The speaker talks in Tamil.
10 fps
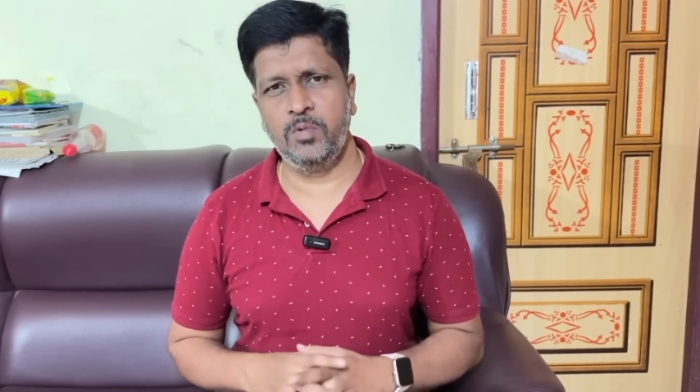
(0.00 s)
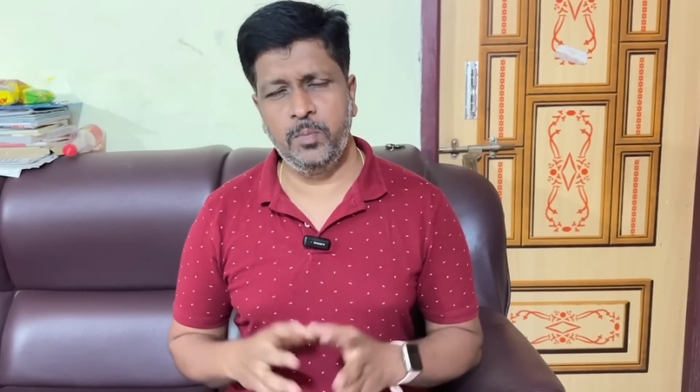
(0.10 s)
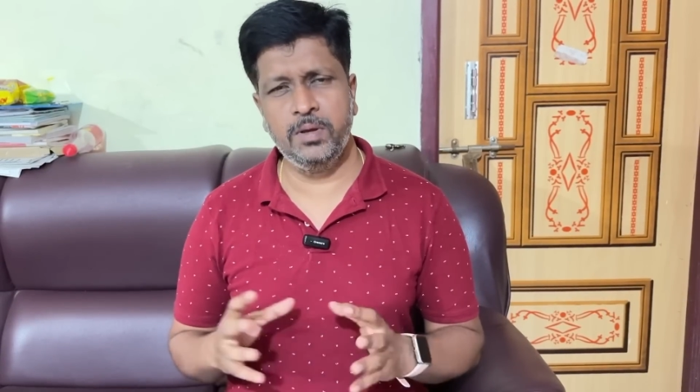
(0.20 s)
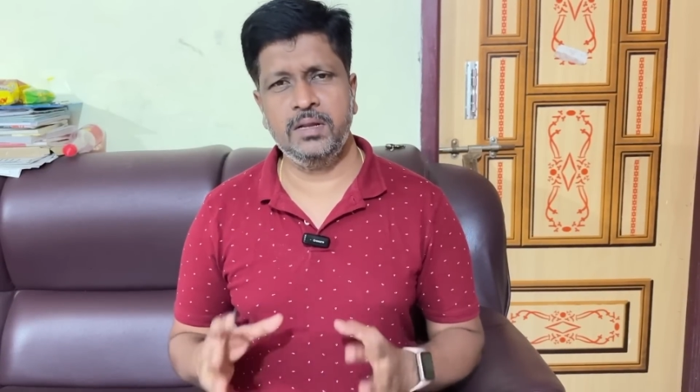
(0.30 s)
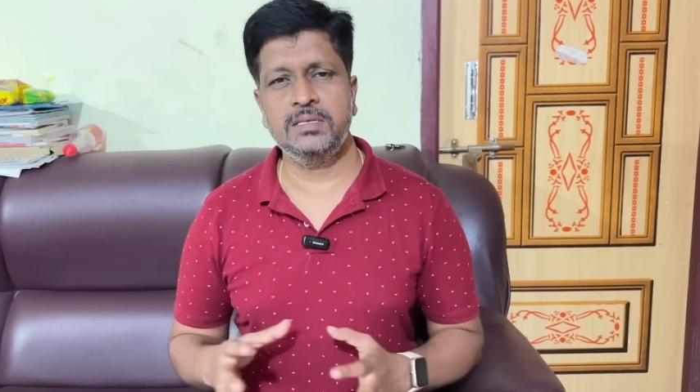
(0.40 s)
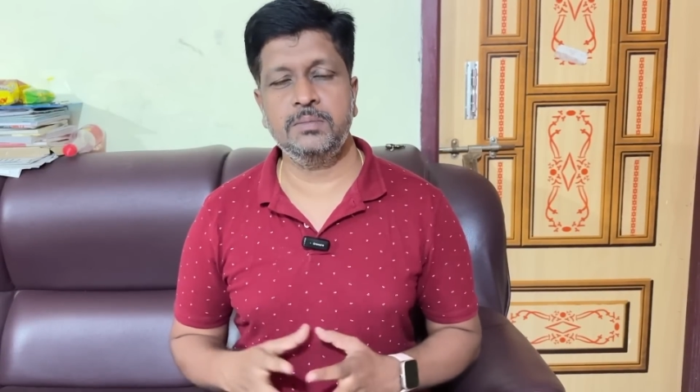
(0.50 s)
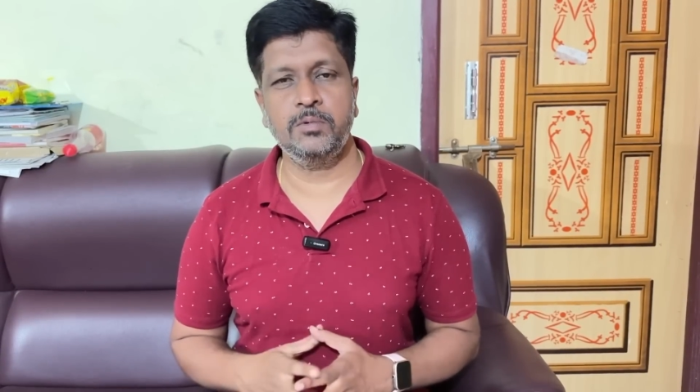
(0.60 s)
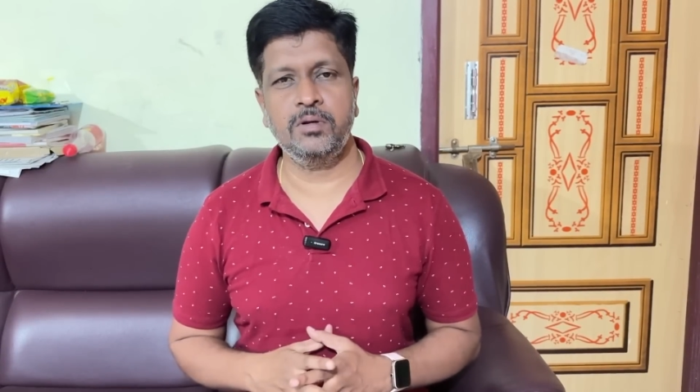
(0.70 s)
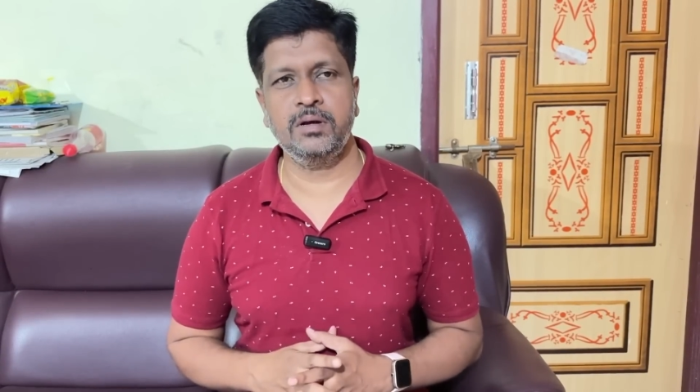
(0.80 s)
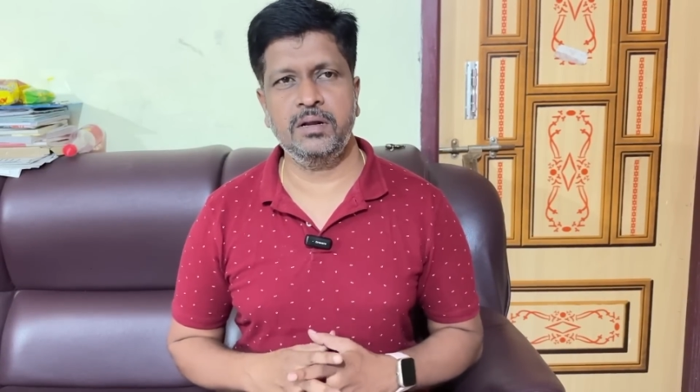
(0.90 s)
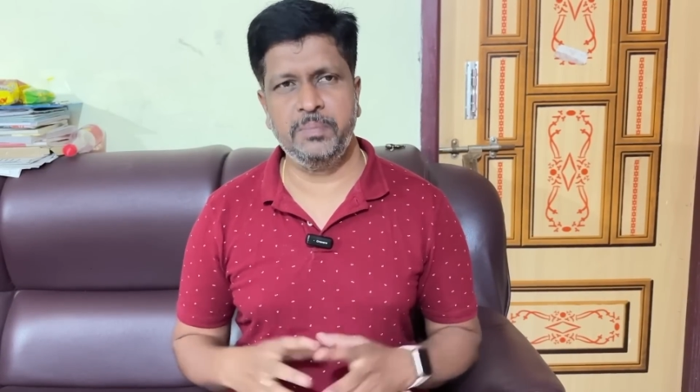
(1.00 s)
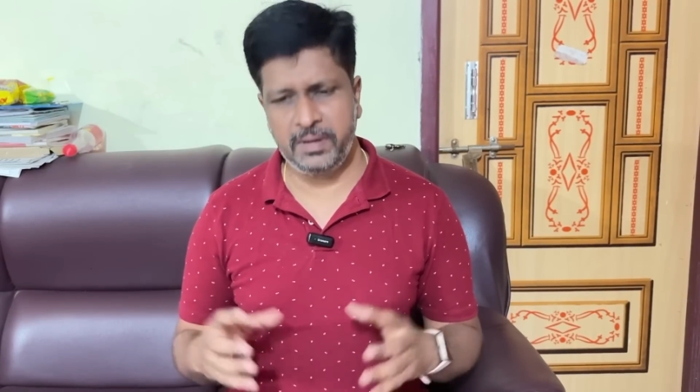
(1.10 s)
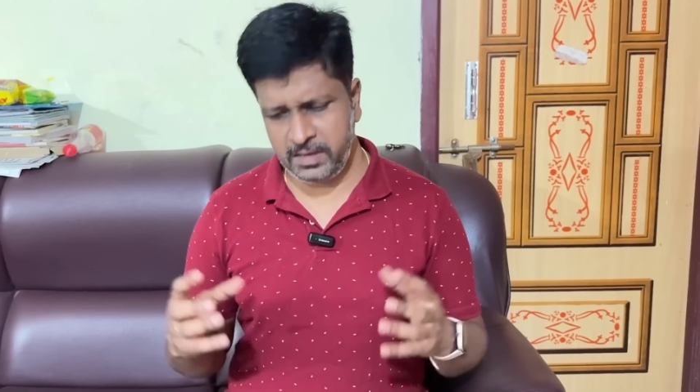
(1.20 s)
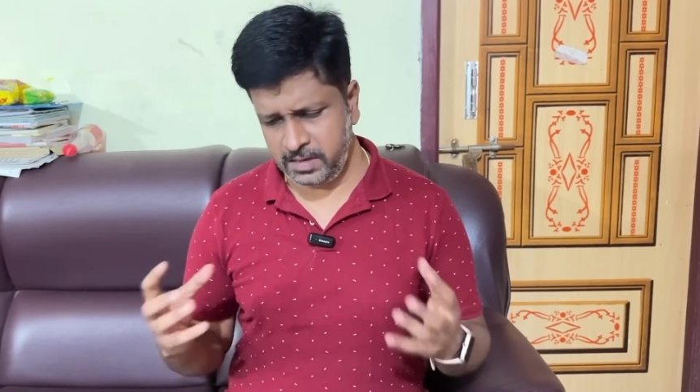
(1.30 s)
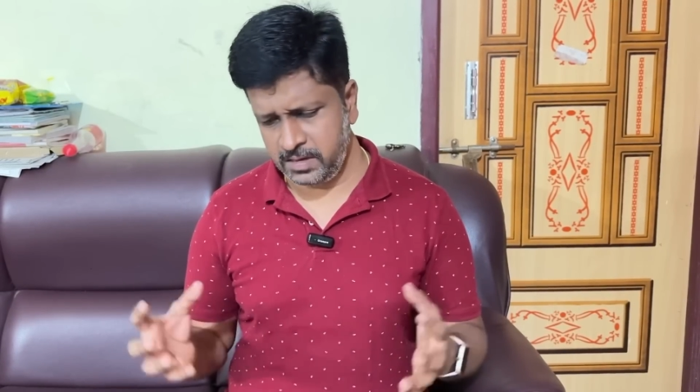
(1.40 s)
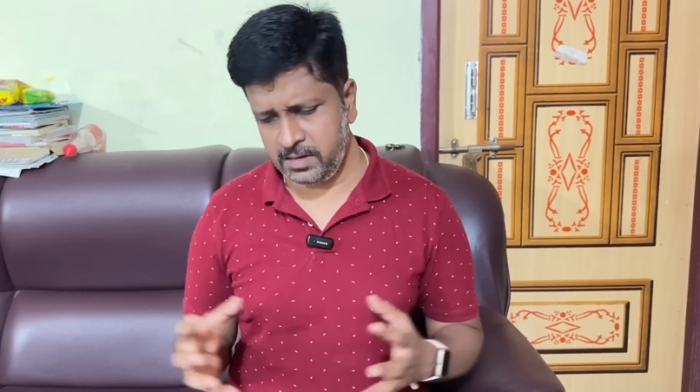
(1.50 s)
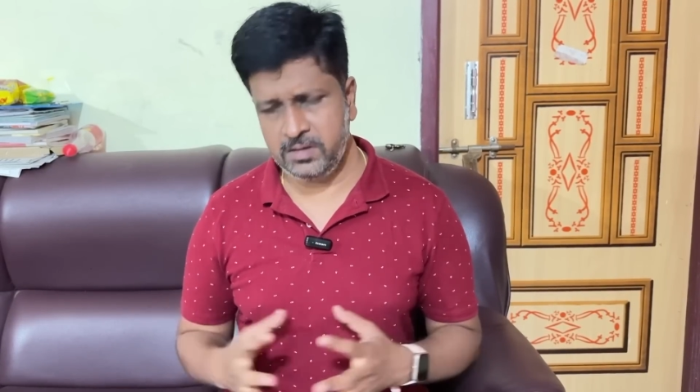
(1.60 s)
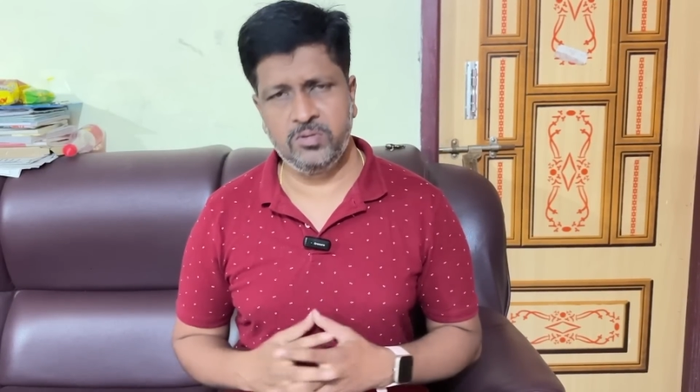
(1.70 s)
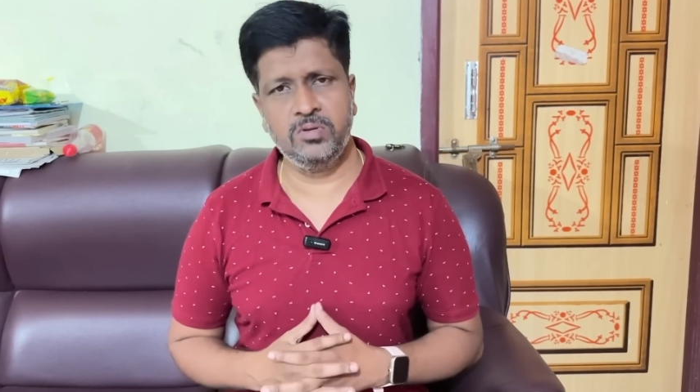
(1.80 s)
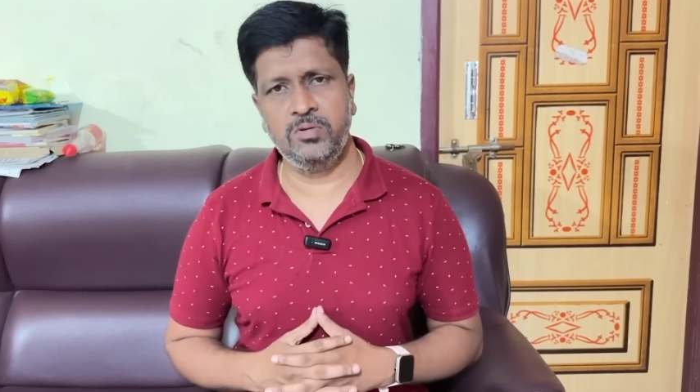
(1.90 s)
முப்பது லட்சம் குரங்கில் பெரிய
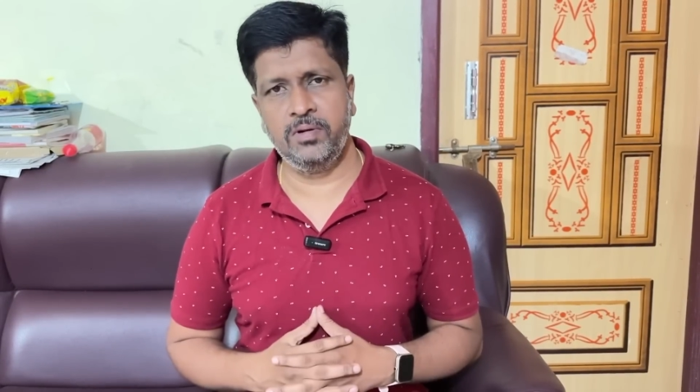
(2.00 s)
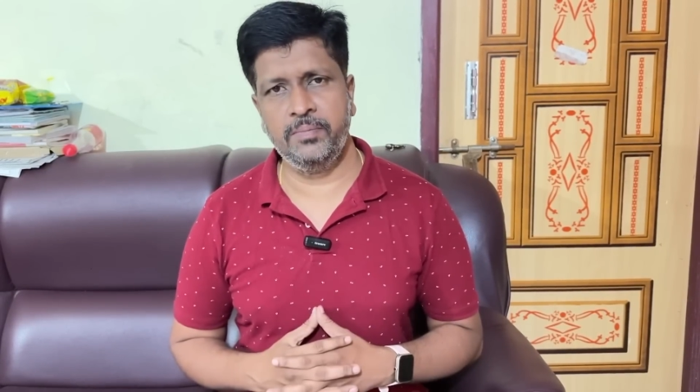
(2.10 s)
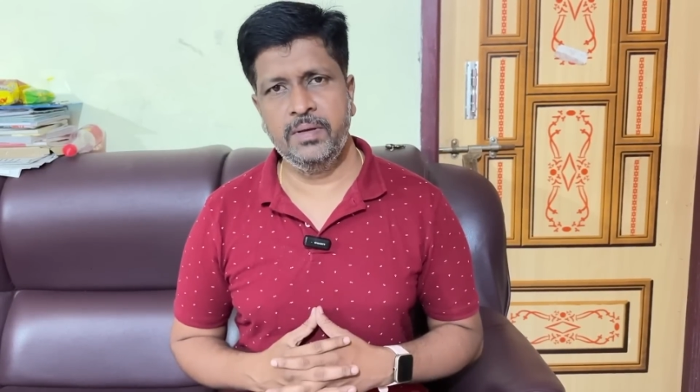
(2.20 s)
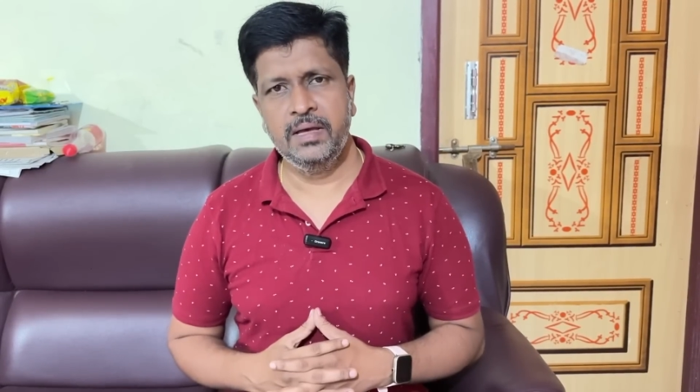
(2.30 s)
தொந்தருவான்